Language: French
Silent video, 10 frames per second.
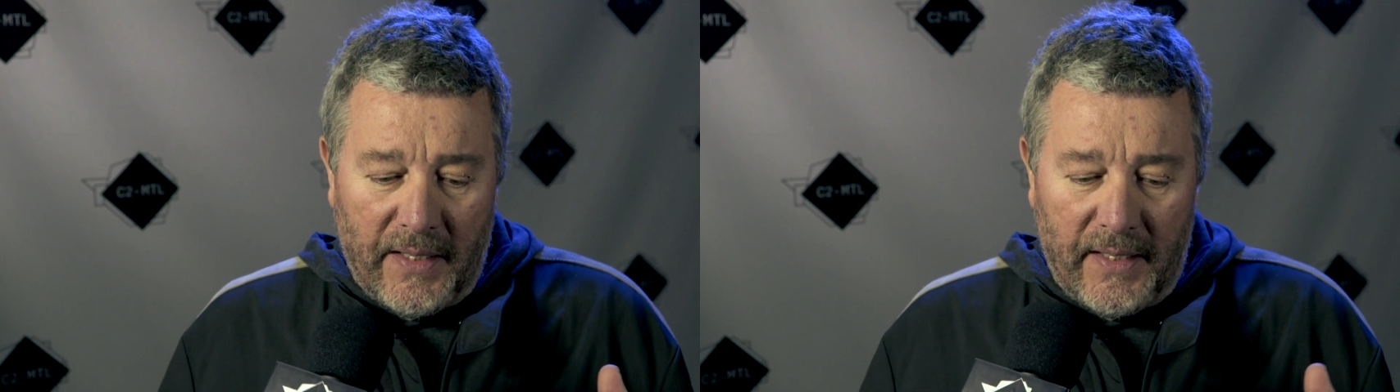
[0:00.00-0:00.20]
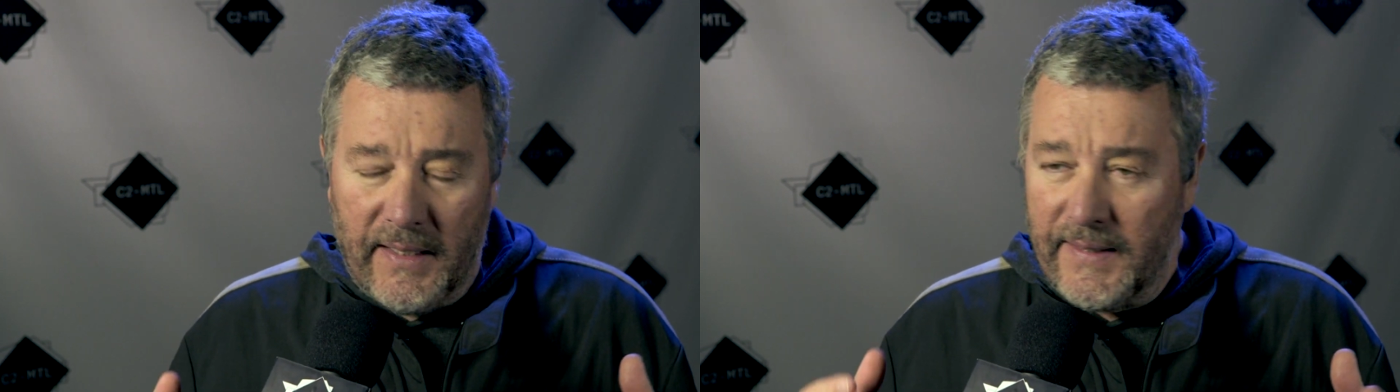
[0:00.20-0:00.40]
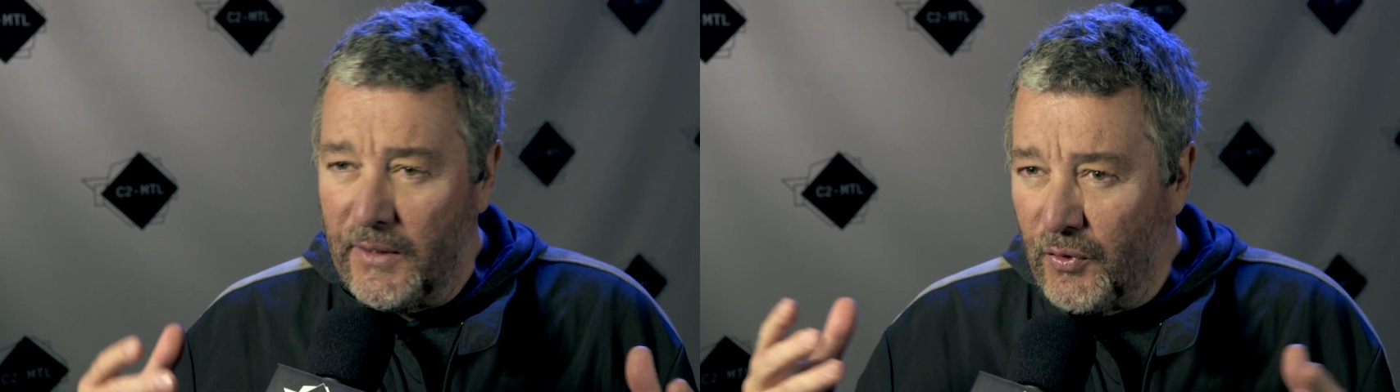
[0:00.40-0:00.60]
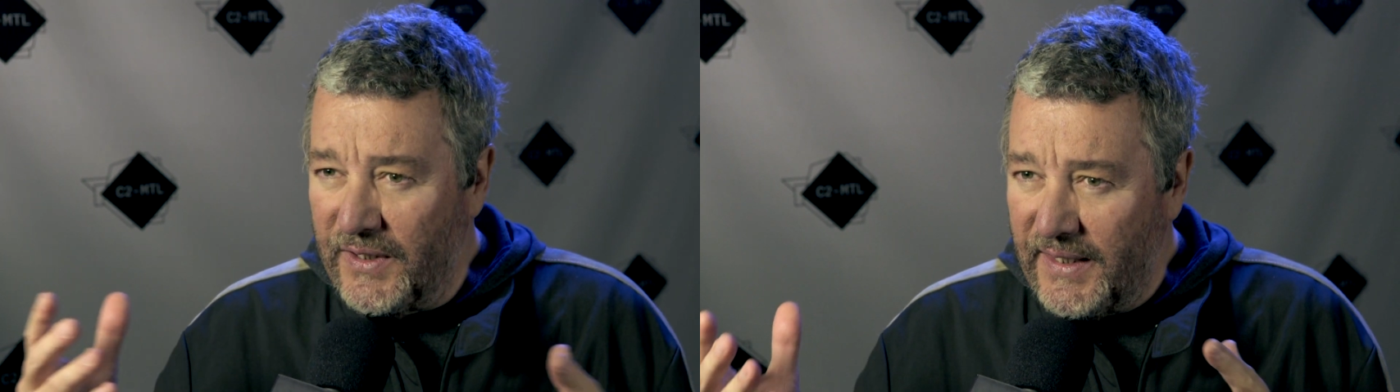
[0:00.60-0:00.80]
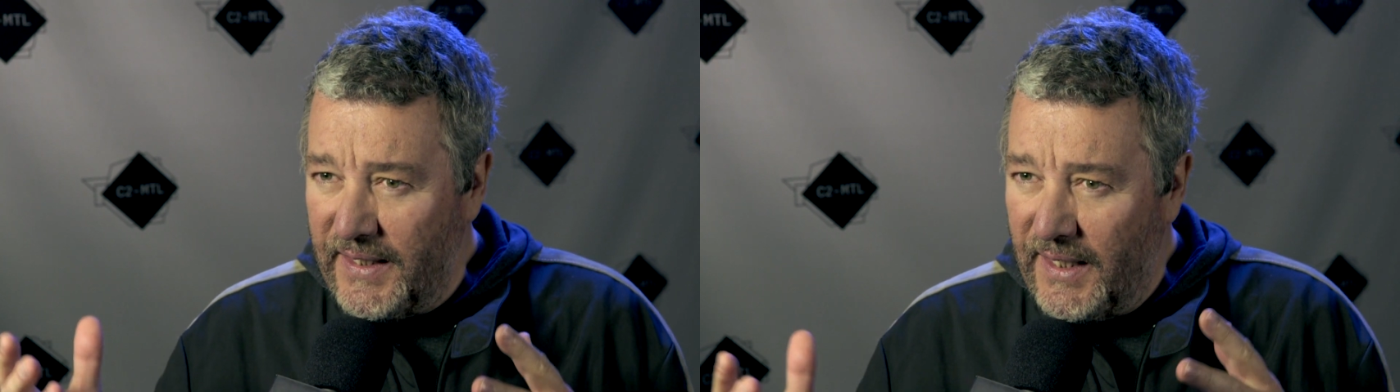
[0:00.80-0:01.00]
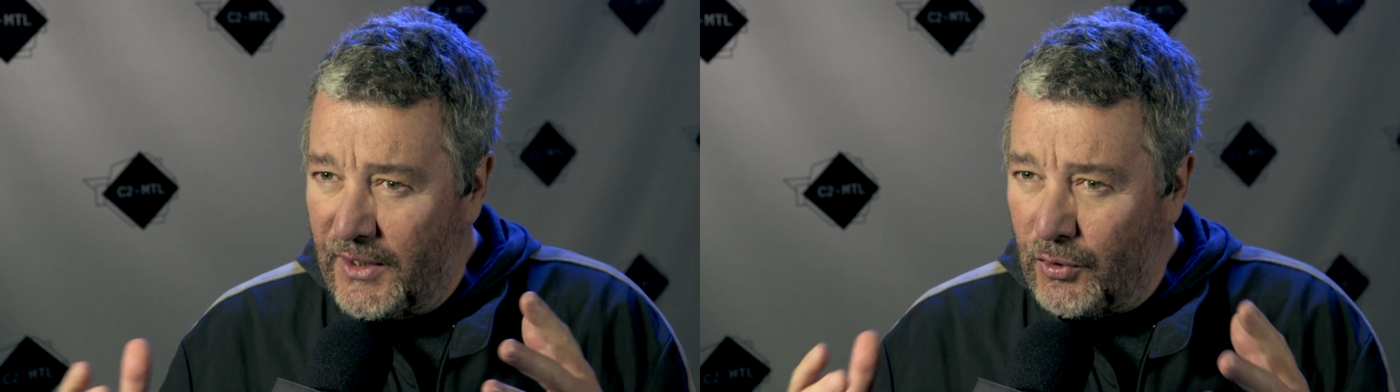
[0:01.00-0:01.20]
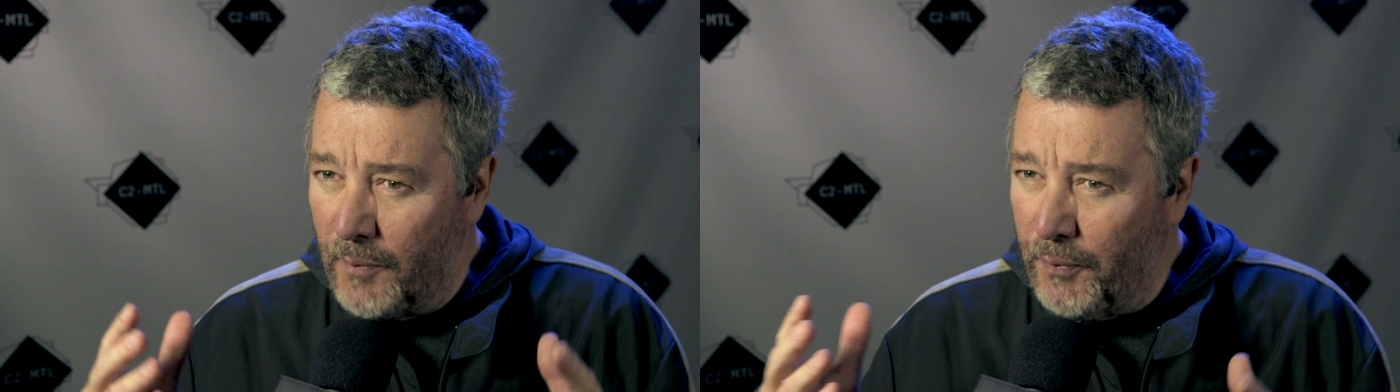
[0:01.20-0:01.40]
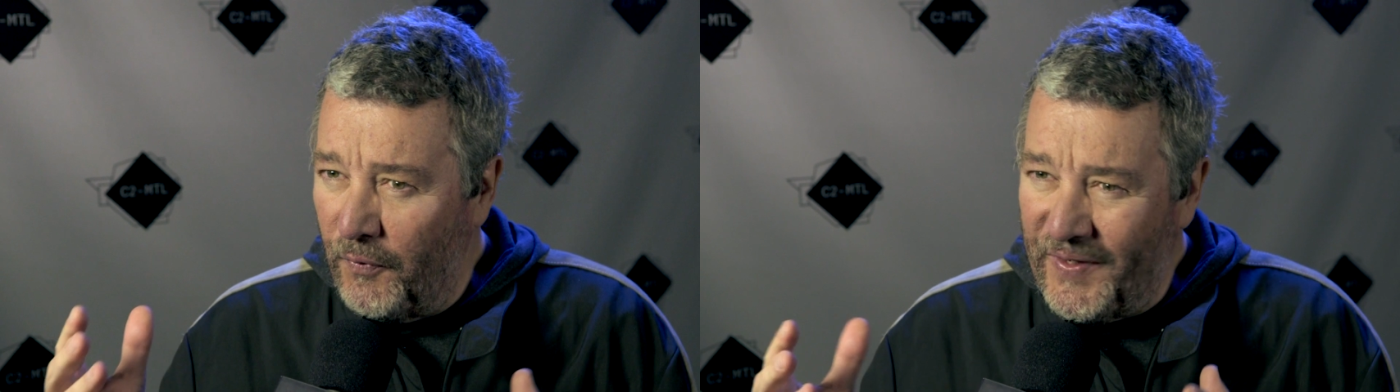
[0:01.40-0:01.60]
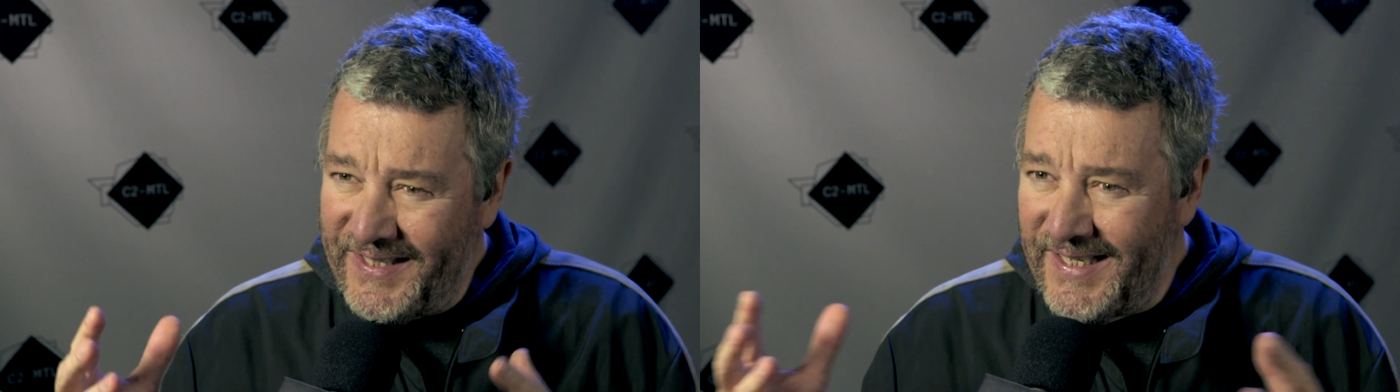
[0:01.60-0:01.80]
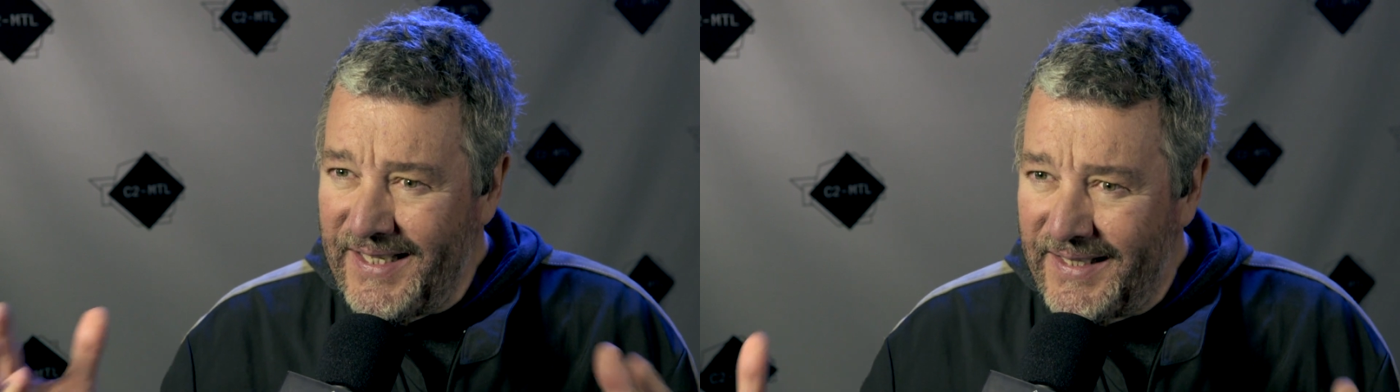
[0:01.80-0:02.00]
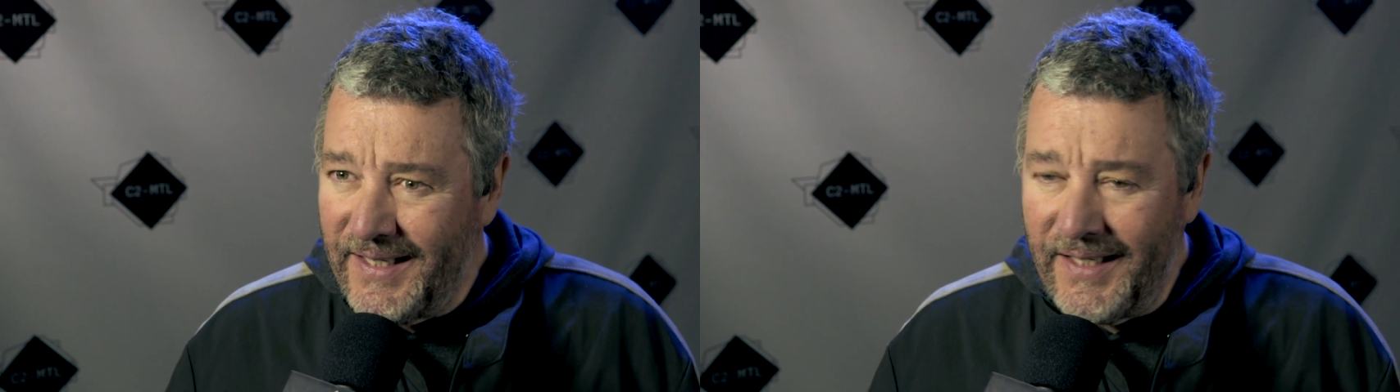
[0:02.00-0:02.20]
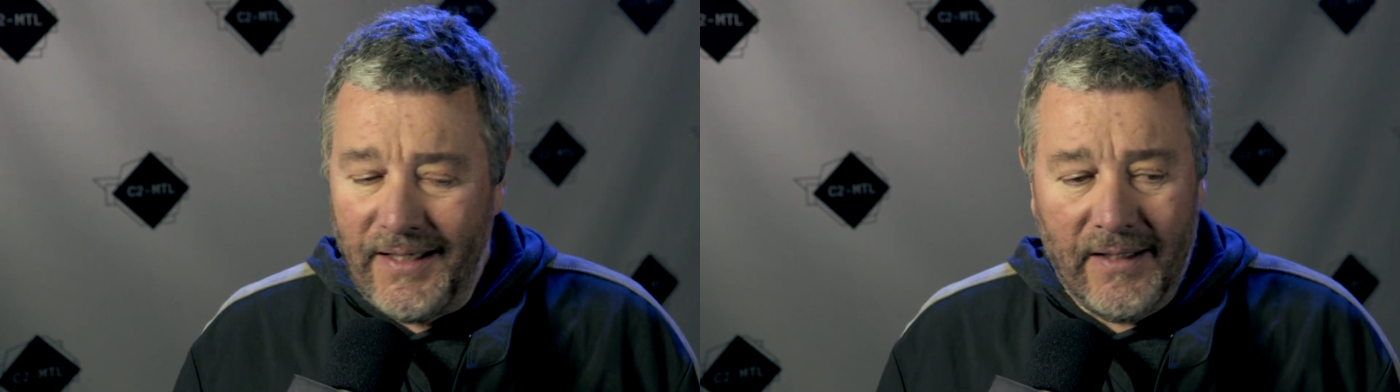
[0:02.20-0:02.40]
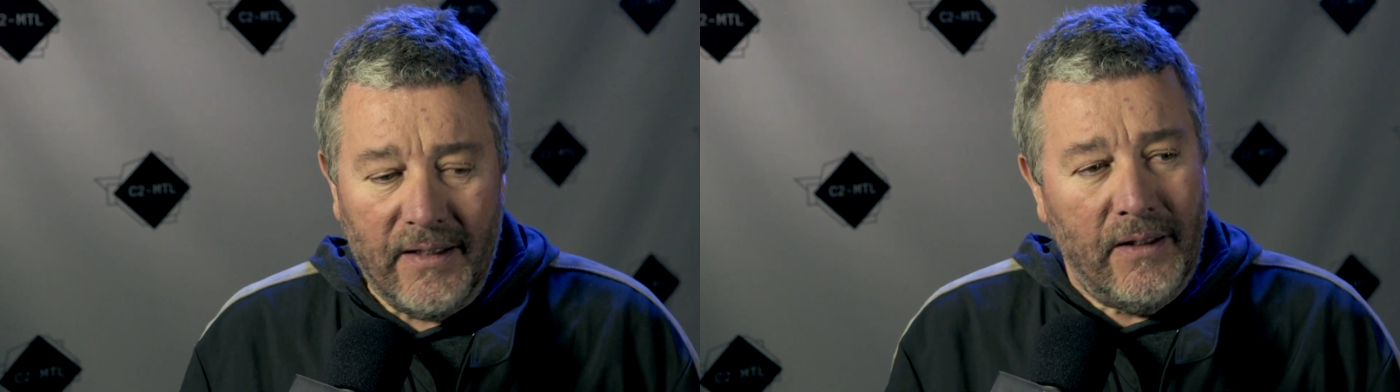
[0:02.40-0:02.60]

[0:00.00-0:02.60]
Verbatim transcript: et les industriels soient un peu facilitées,